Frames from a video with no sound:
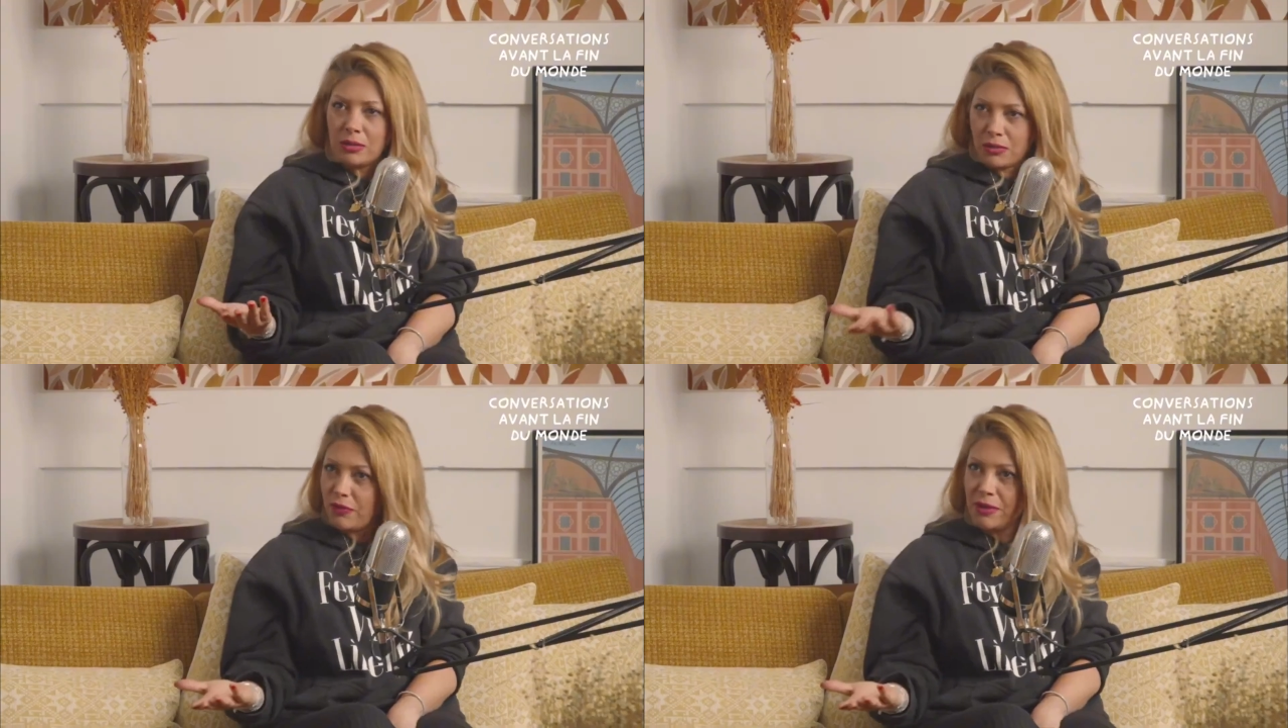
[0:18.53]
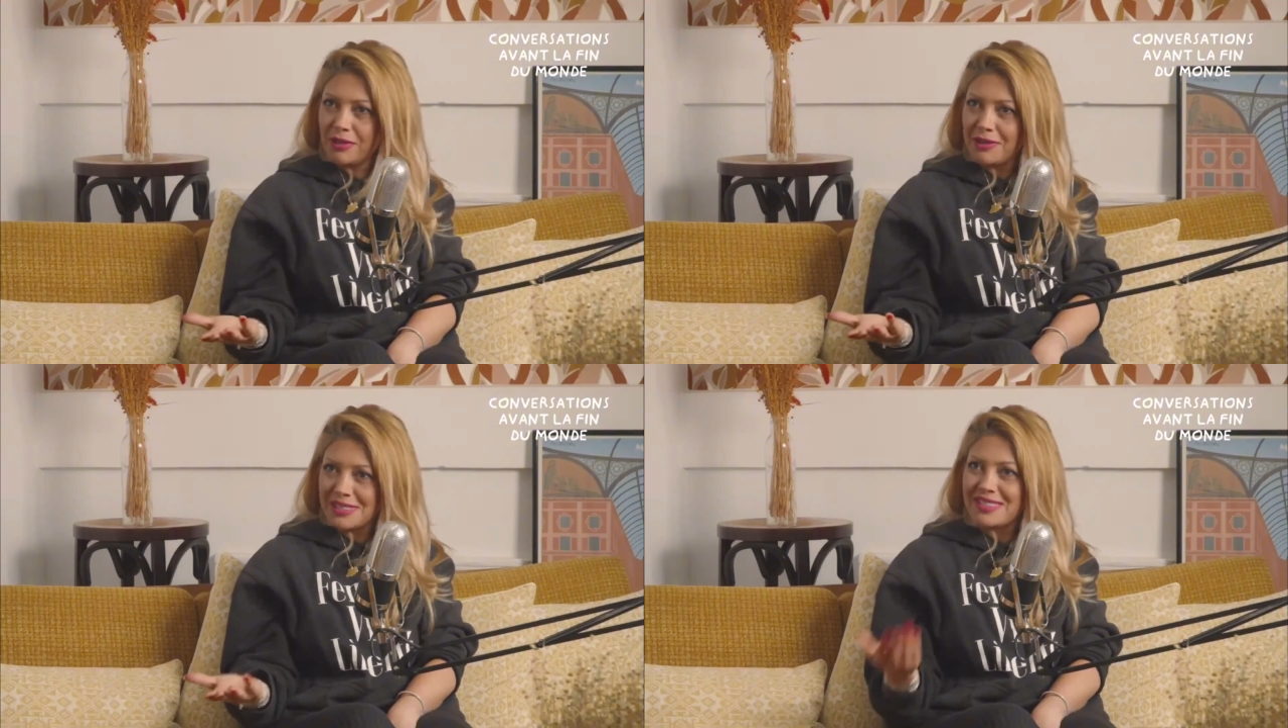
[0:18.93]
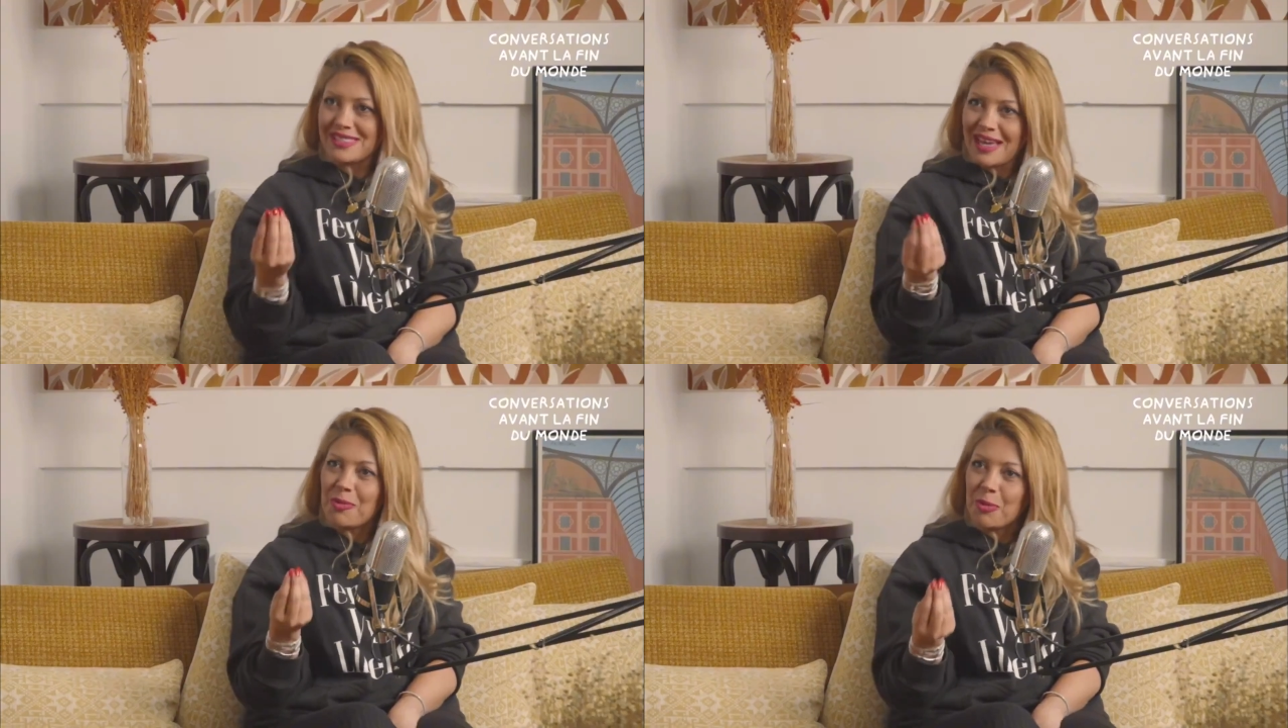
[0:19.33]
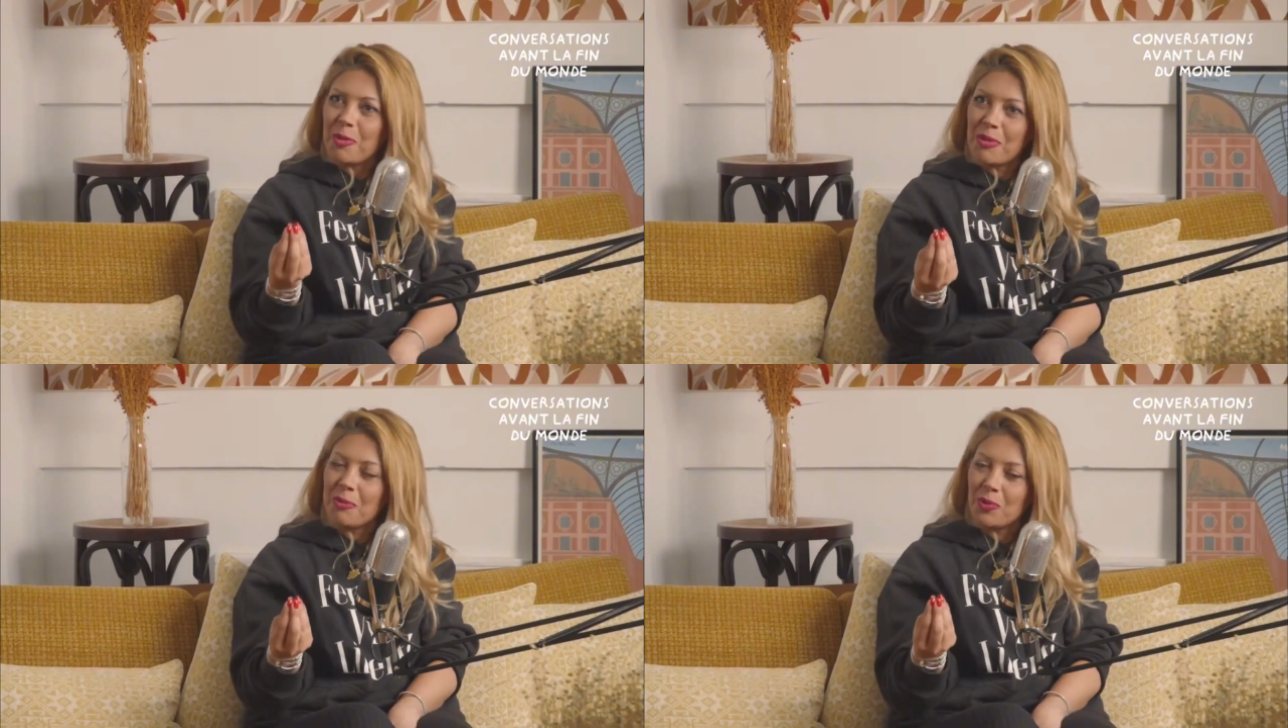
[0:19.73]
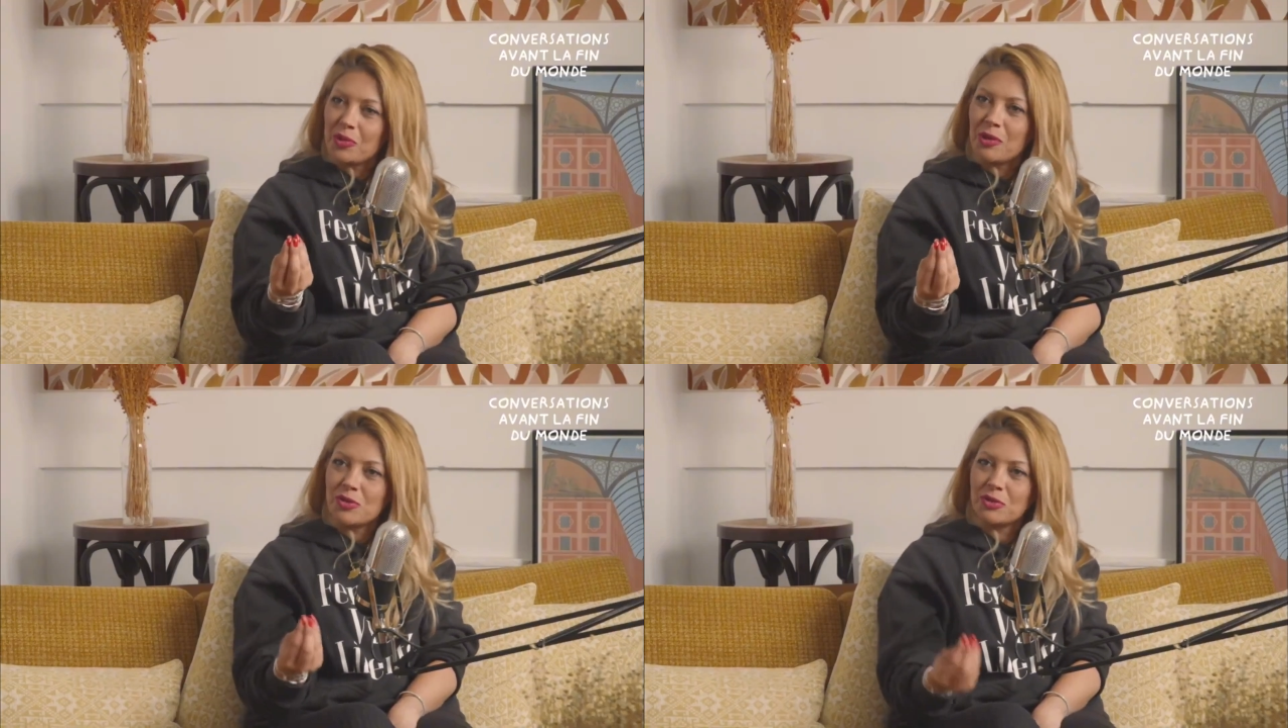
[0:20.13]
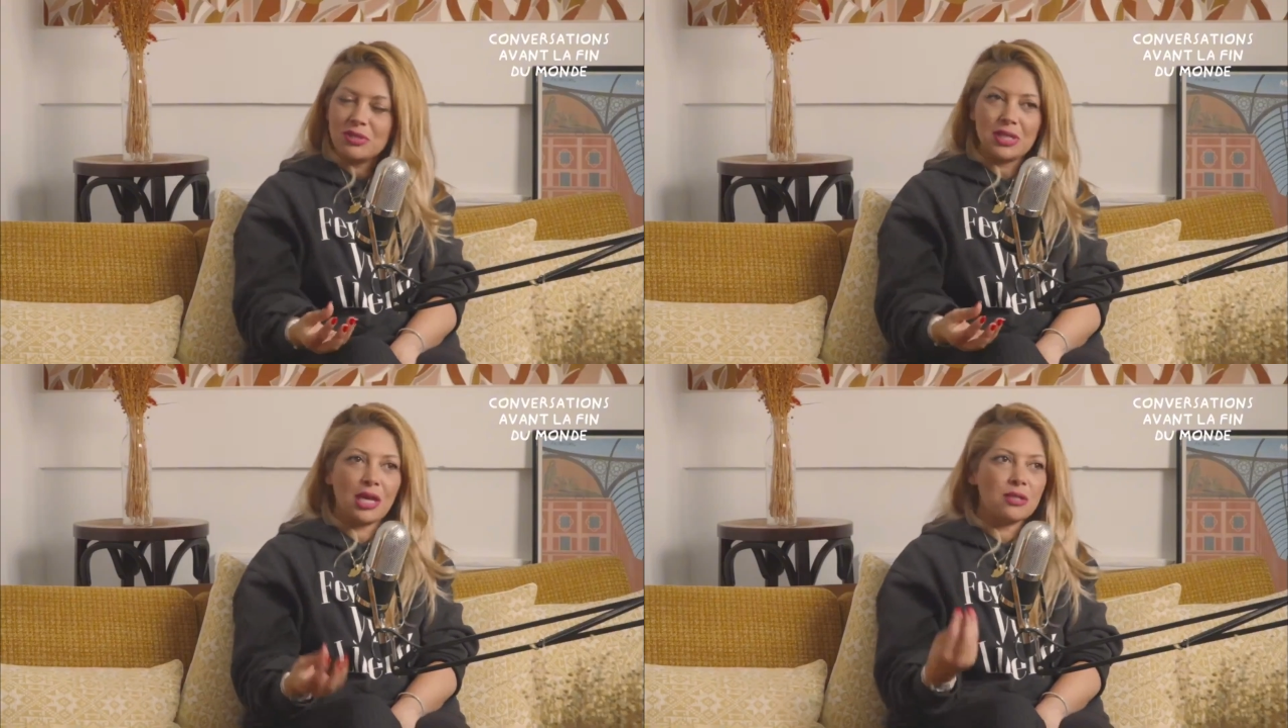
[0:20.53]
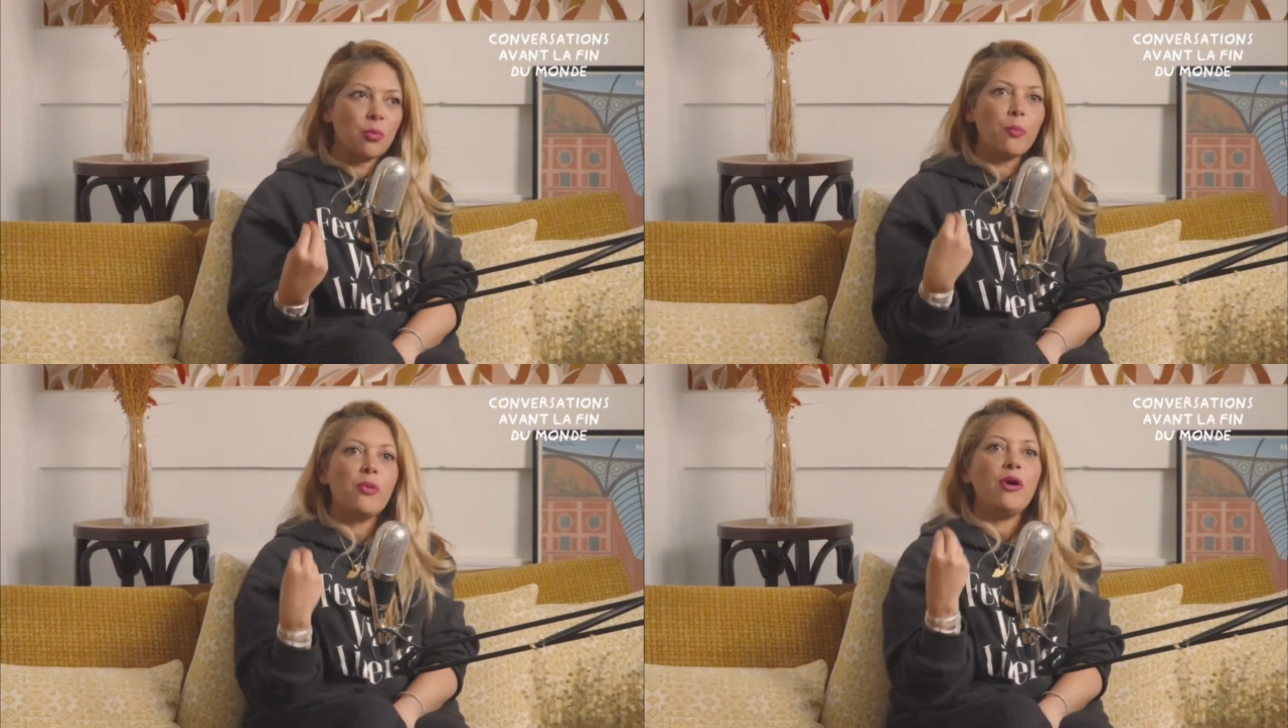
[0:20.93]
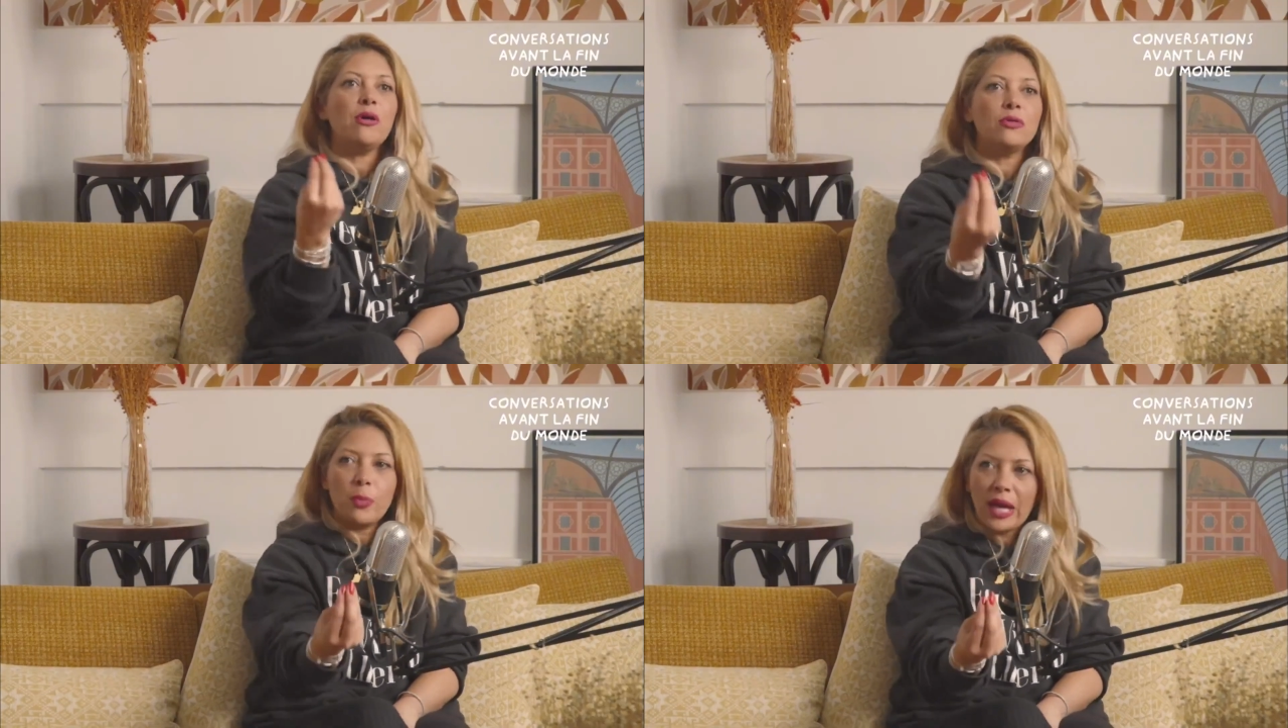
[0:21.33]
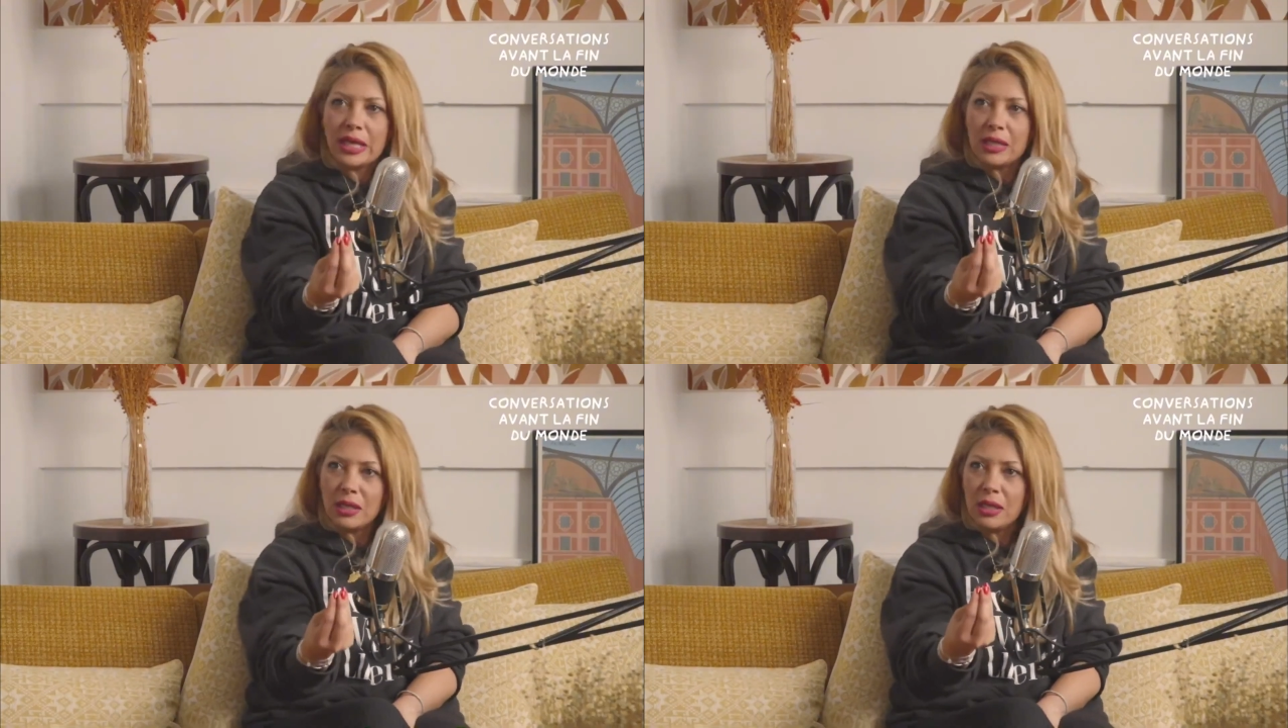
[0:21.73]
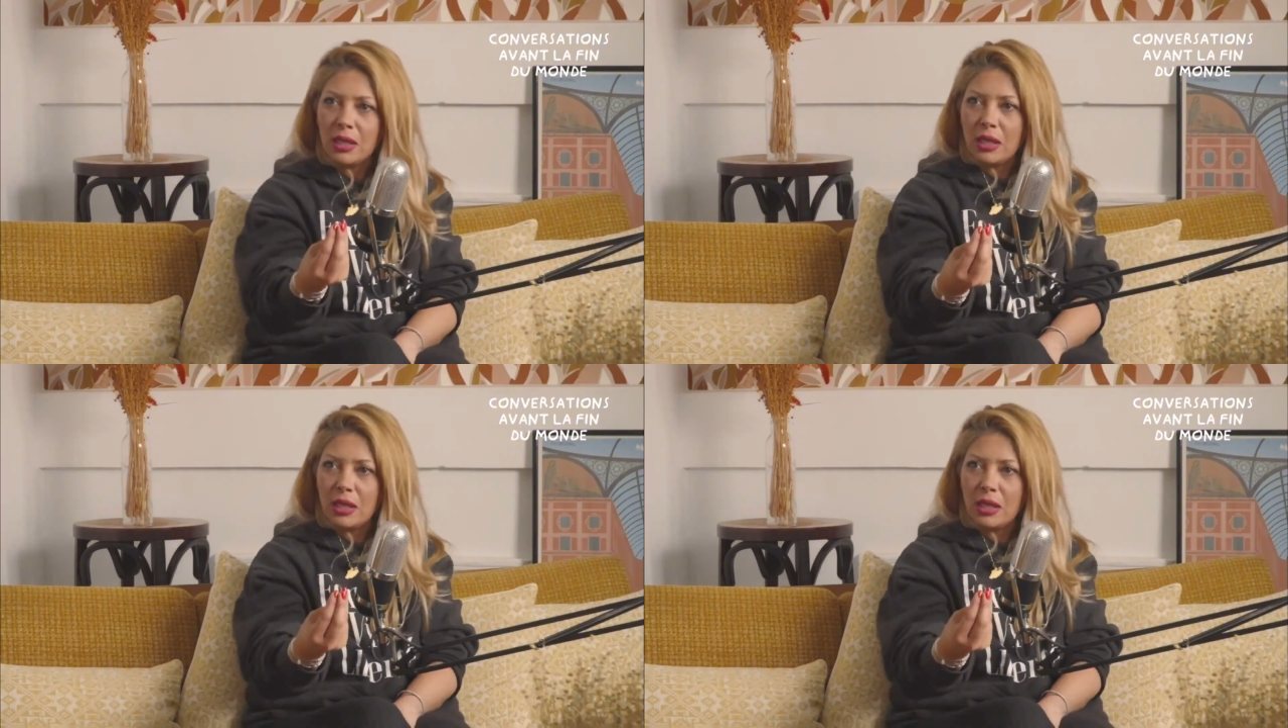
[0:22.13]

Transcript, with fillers: Tu vois Et c'est ça le problème qu'on a aujourd'hui, c'est qu'elles ont peur de parler